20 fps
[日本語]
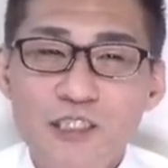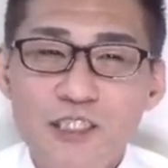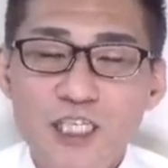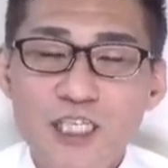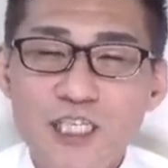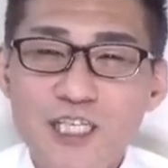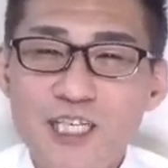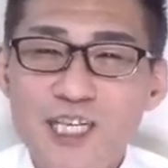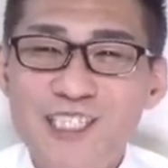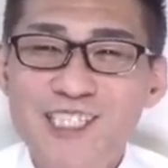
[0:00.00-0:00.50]

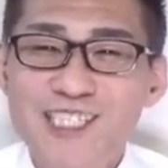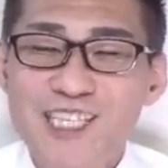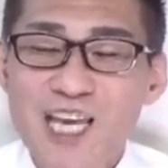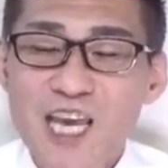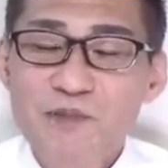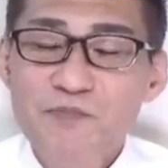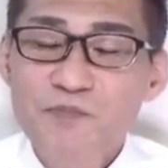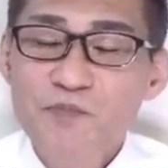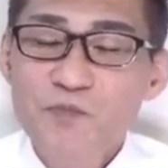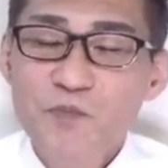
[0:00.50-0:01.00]
陳列罪
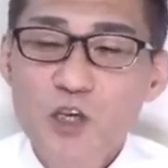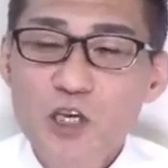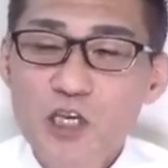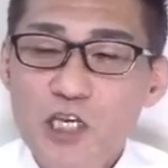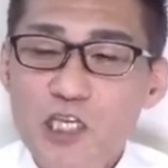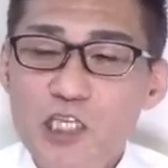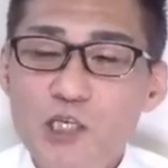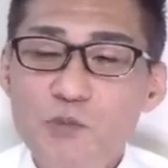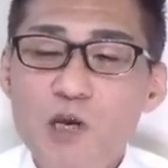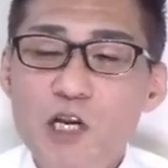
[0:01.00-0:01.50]

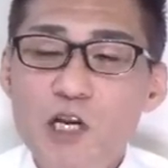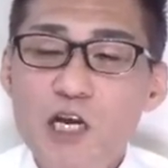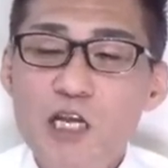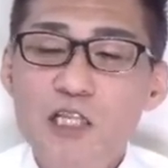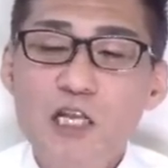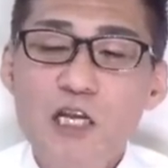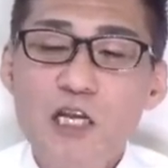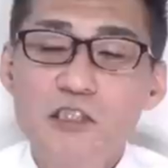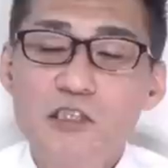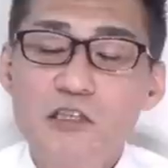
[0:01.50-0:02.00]
にいじめられ
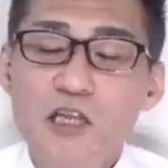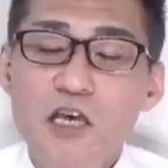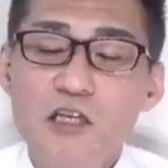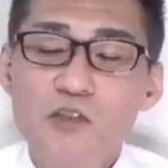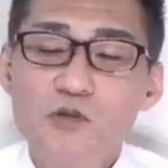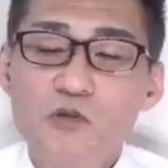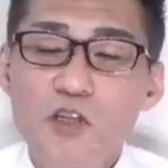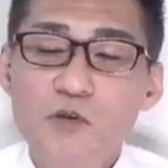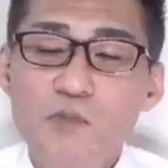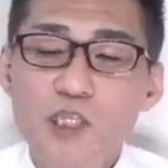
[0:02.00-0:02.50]
たんですね。
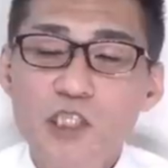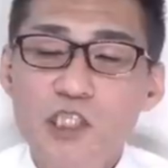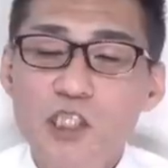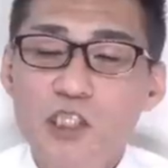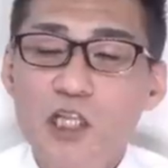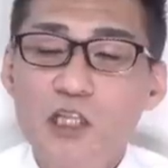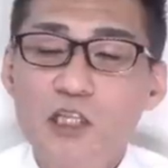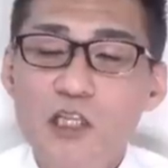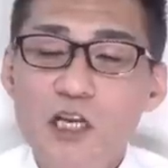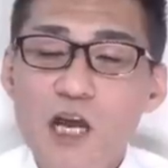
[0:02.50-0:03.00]
それで参っちゃっ
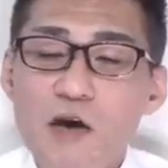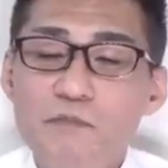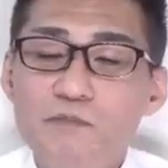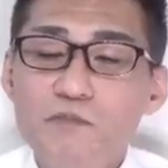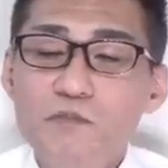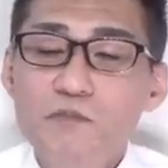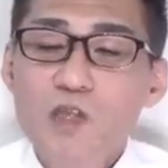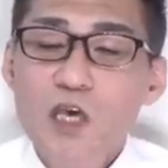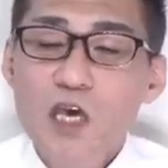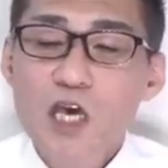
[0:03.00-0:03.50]
たんだな。
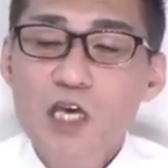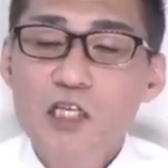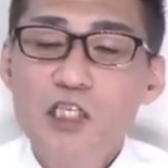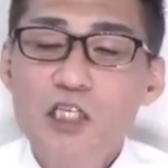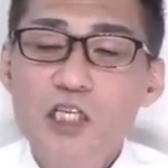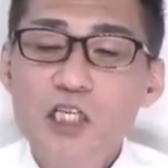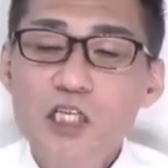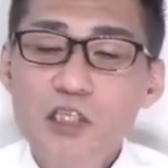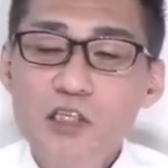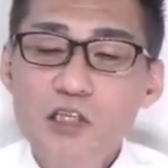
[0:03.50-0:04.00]
えー、
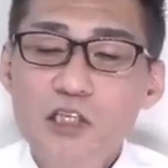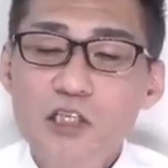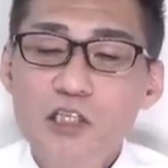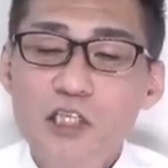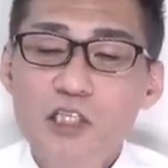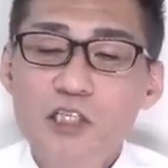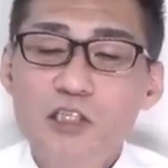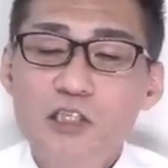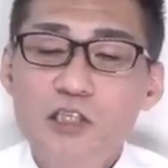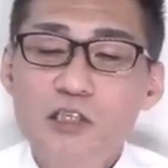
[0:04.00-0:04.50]
事実に
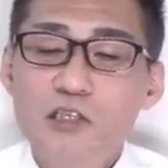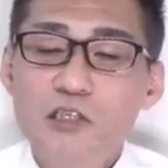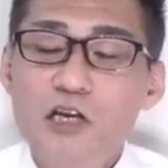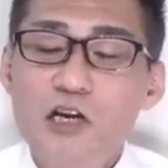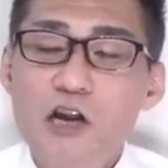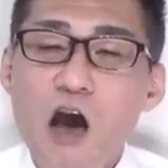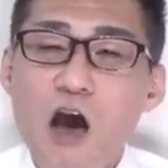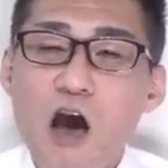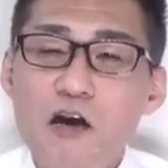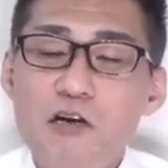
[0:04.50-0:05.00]
傷つくな
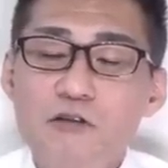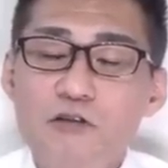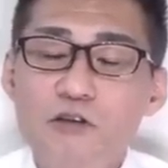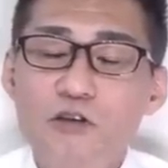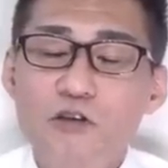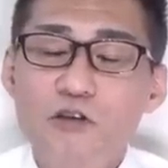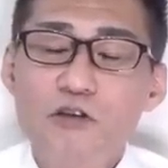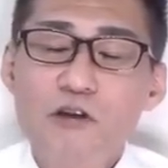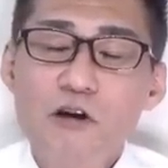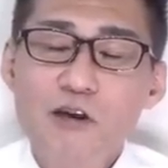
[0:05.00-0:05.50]
ら、
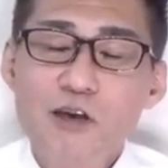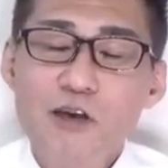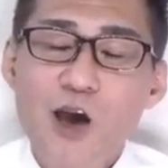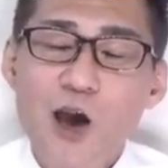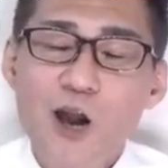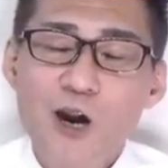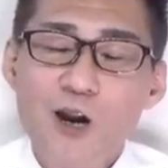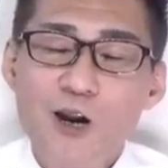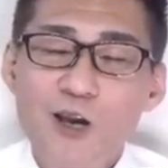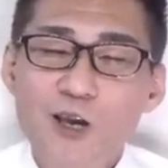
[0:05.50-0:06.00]
議員なんかや
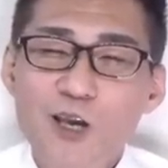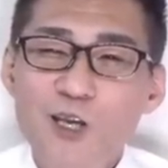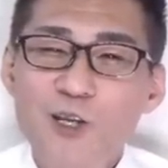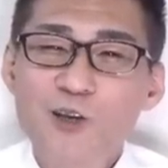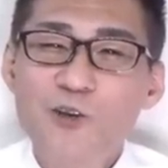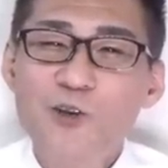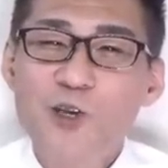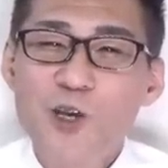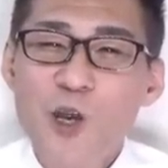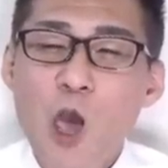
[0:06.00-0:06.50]
らなきゃいい
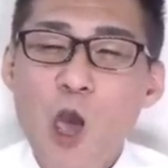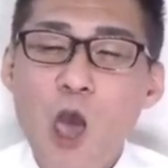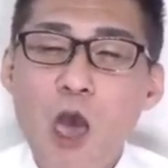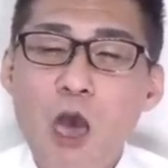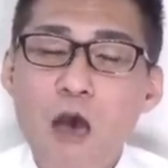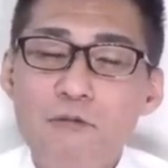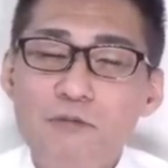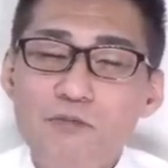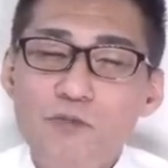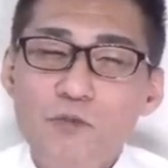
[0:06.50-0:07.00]
のに
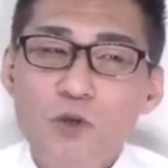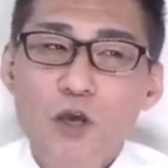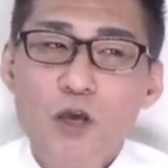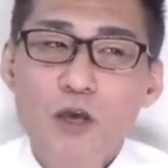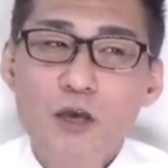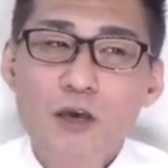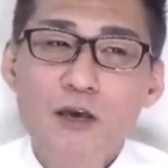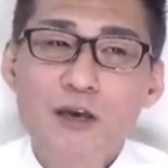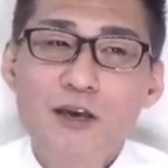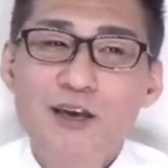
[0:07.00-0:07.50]
ね、
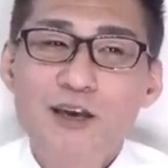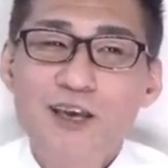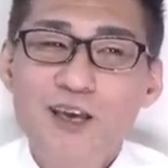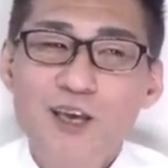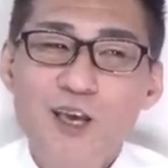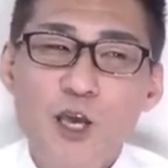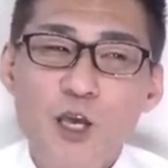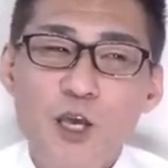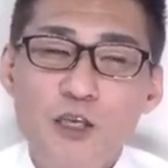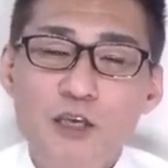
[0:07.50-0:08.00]

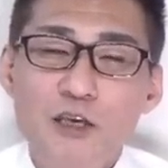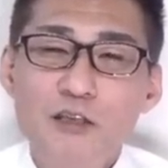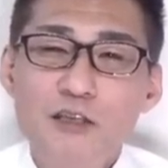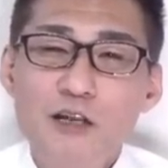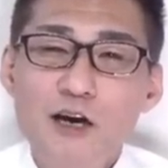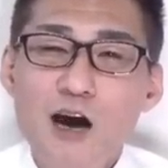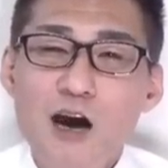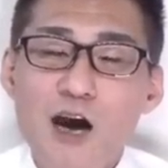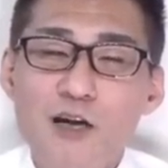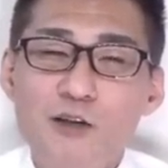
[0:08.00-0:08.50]
えー、議員
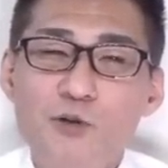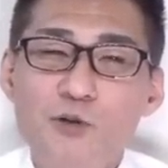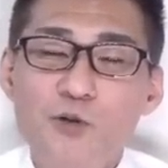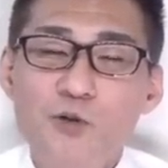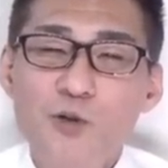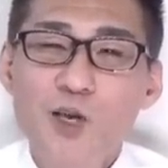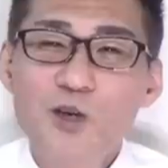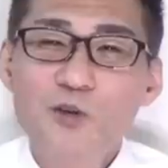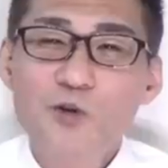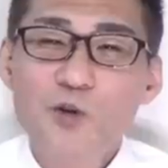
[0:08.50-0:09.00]
なんかあること
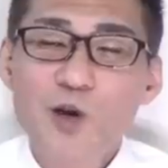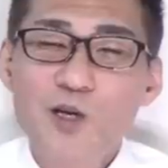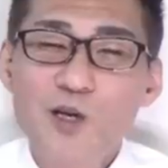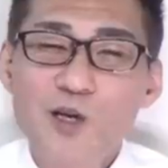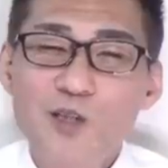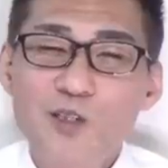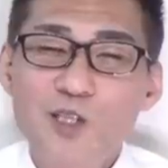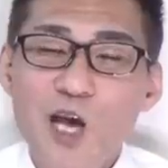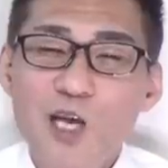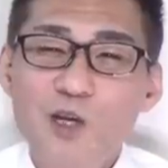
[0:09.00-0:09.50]
ないことは、
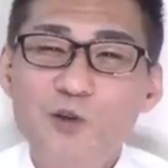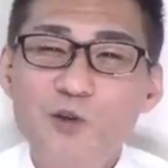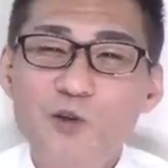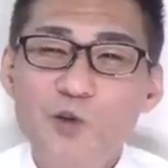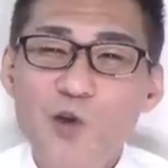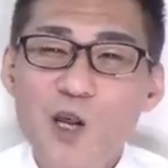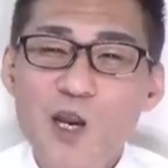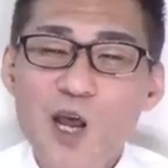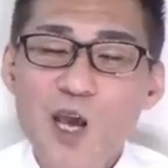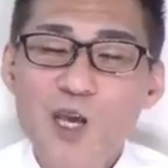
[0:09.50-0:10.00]
ないこ
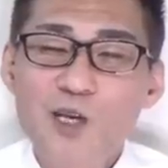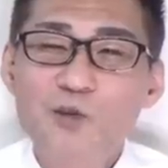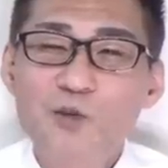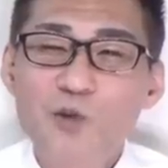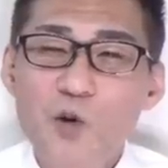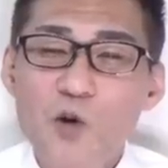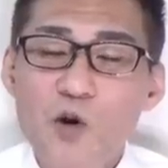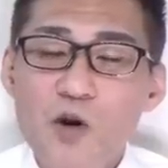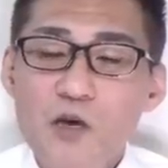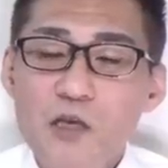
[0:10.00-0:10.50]
とはないこ
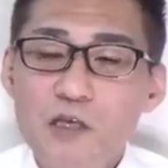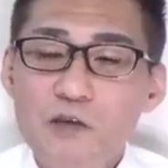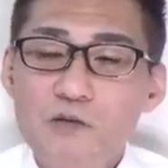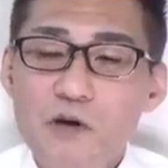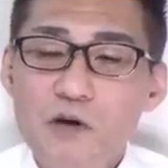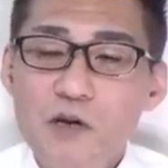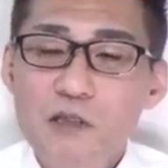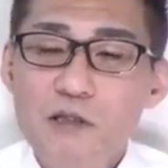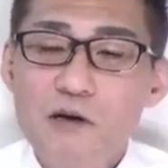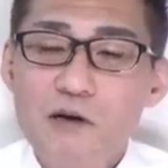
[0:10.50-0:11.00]
とを言
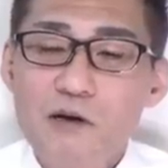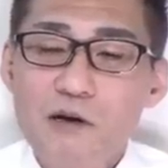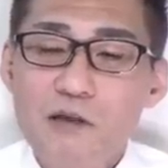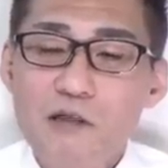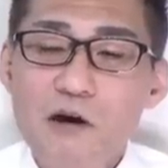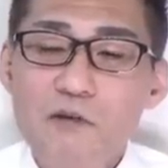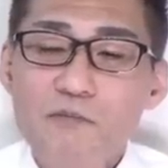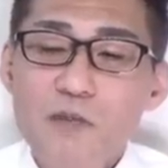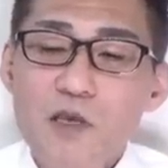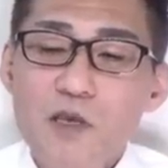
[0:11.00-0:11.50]
われるんだから
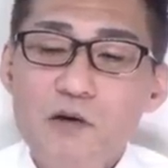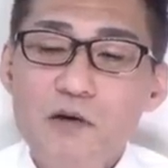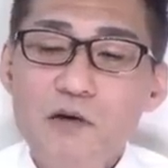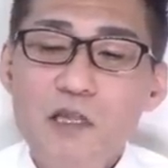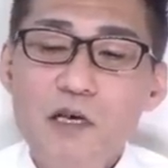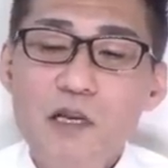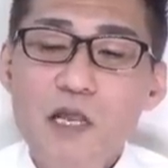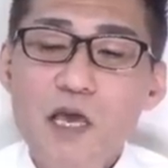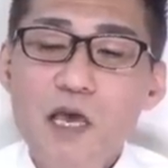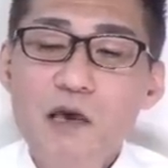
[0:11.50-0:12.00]
さ、これ
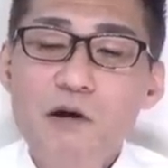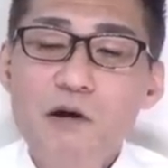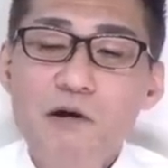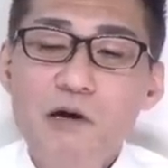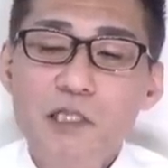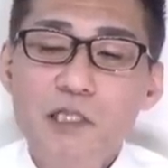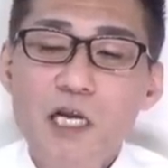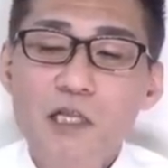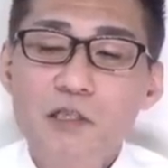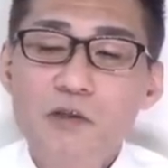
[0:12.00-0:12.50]
で令和
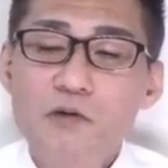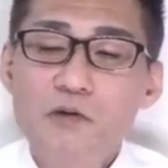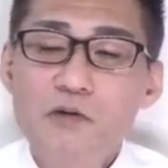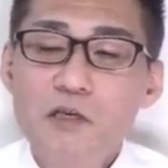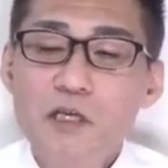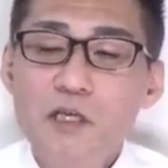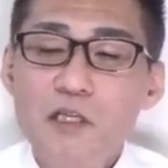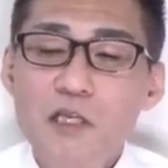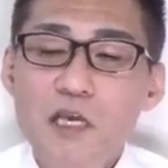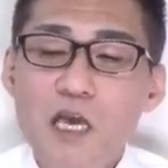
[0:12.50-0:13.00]
は多党
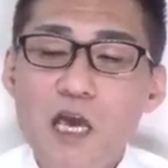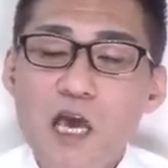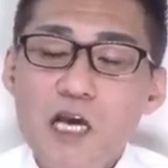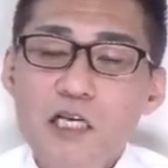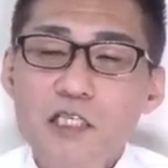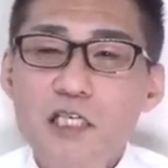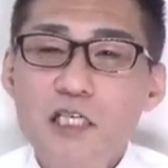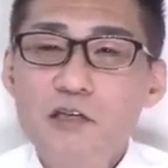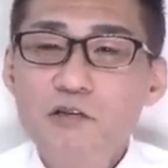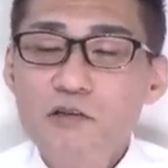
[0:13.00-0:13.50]
議員に
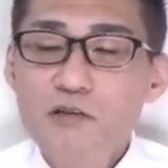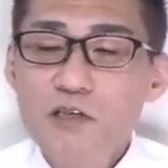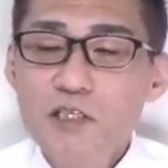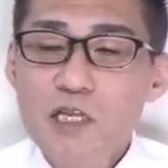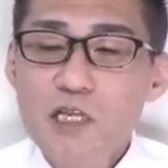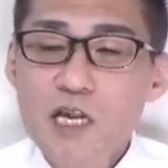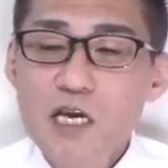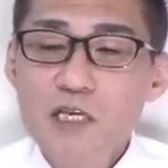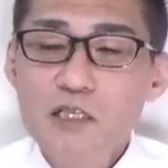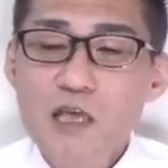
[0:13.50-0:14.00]
仕事
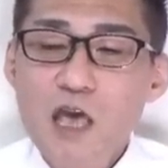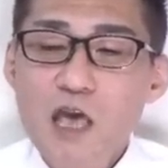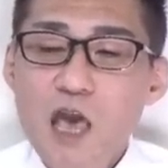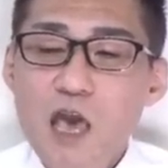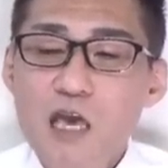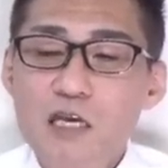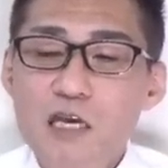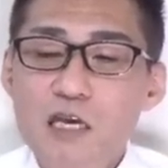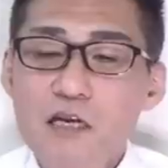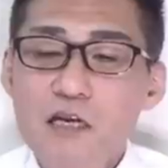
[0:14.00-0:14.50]
してないっ
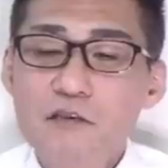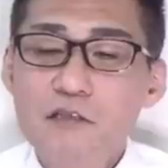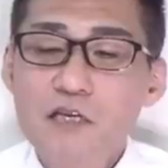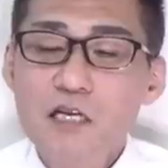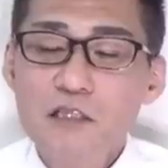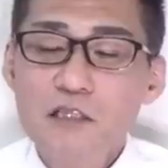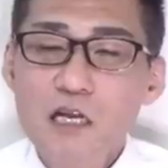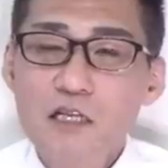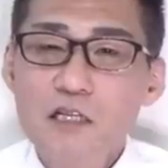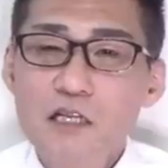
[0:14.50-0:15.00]
て言えんく
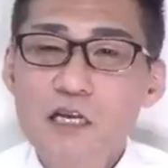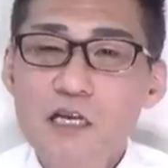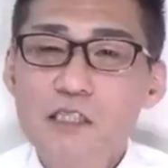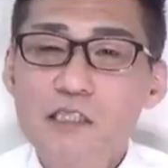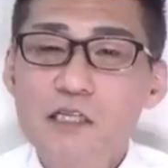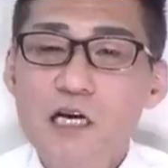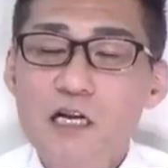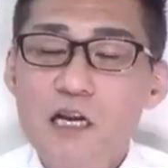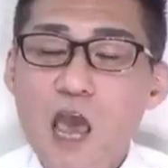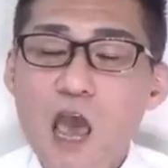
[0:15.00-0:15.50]
なったんじゃないで
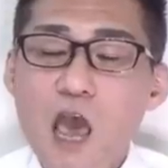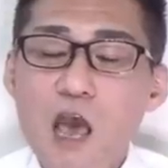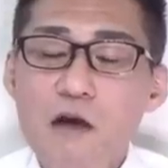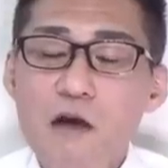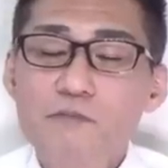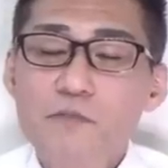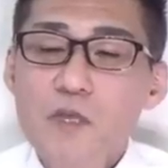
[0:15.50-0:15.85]
すかね。